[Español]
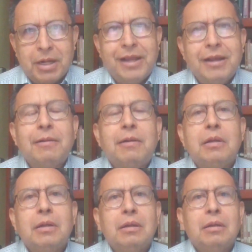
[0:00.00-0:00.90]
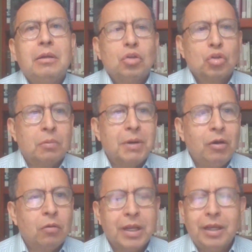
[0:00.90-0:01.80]
Hablaré
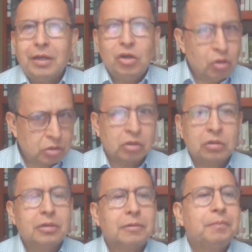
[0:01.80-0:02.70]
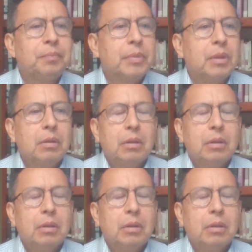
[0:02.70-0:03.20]
sobre lo que no son.